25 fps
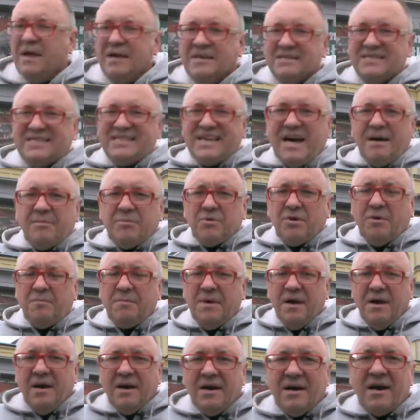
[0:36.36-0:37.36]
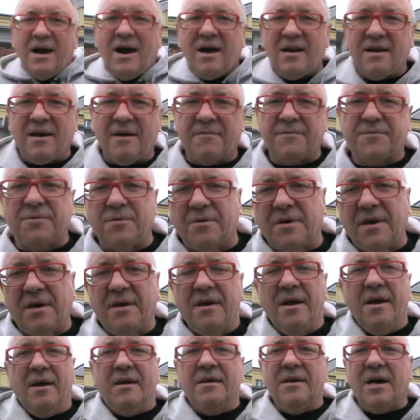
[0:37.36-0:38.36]
za mną hala, w której
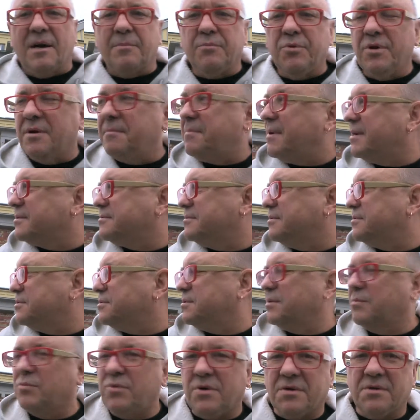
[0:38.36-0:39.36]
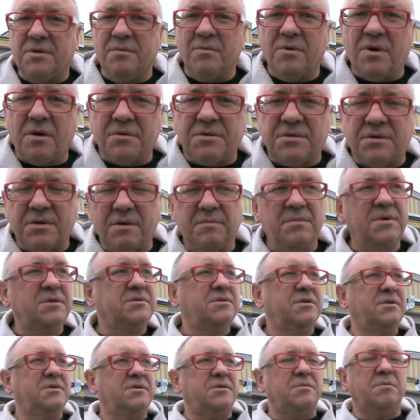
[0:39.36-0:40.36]
jak byłem bardzo jeszcze młodym gościem,
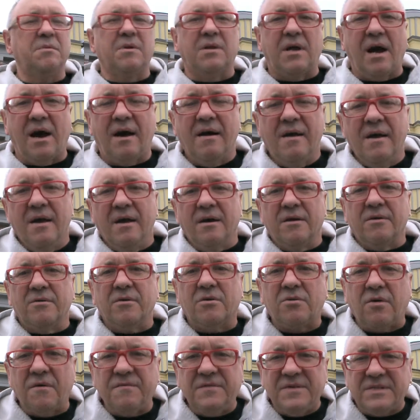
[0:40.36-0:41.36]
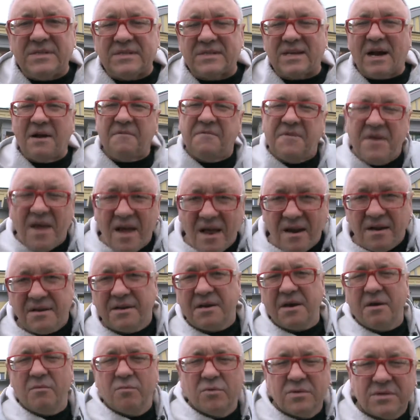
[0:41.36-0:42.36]
jeździliśmy na rokowiska,
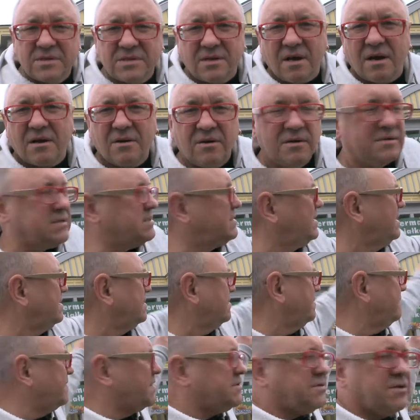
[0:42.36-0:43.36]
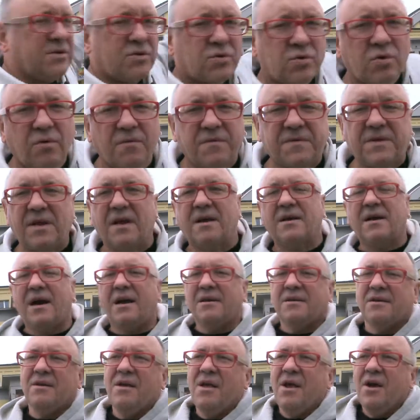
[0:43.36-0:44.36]
wielkie łódzkie koncerty, to właśnie tu w tej
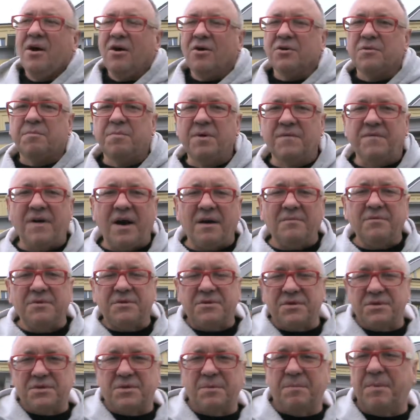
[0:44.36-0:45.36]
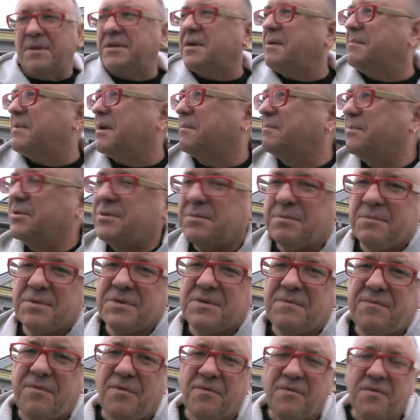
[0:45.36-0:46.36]
hali odbywały się, jeszcze pamiętam jak byliśmy z
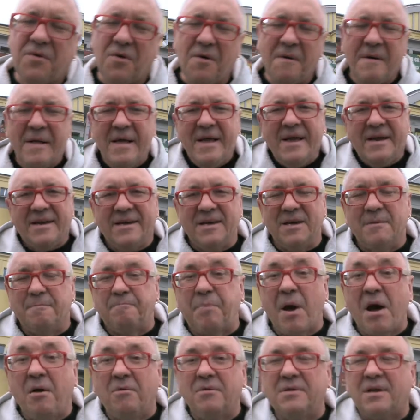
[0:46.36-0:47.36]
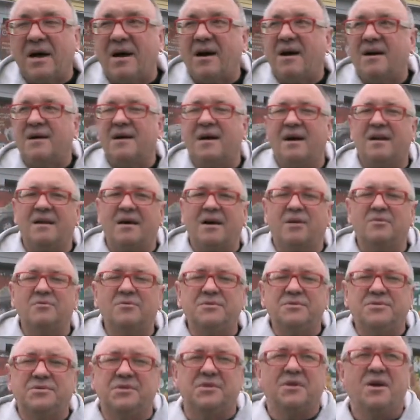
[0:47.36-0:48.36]
WW i pełna hala
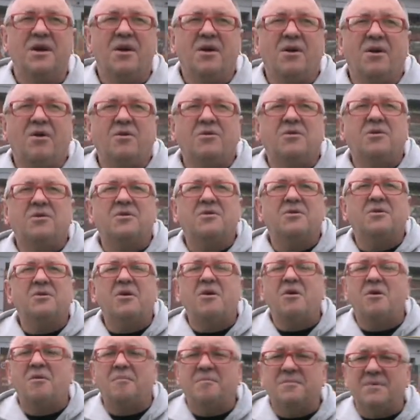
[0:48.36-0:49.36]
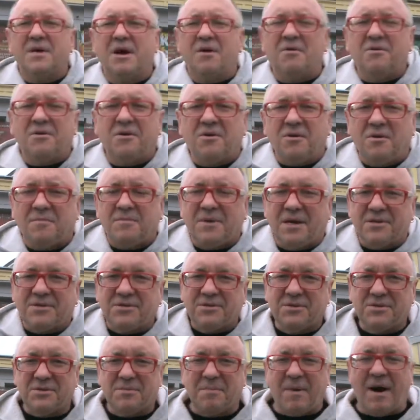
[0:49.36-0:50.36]
ludzi, ogromna, ogromna
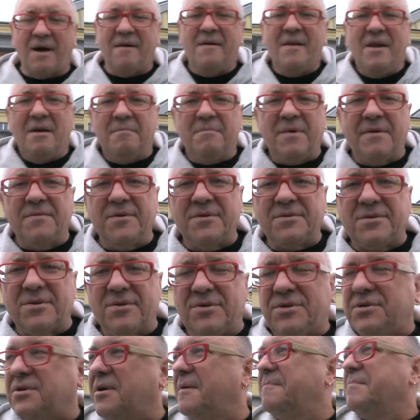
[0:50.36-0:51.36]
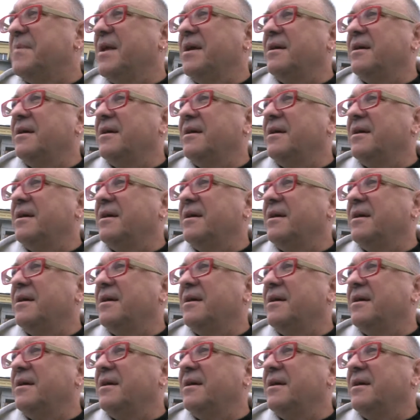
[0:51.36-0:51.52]
ciżba bawiących się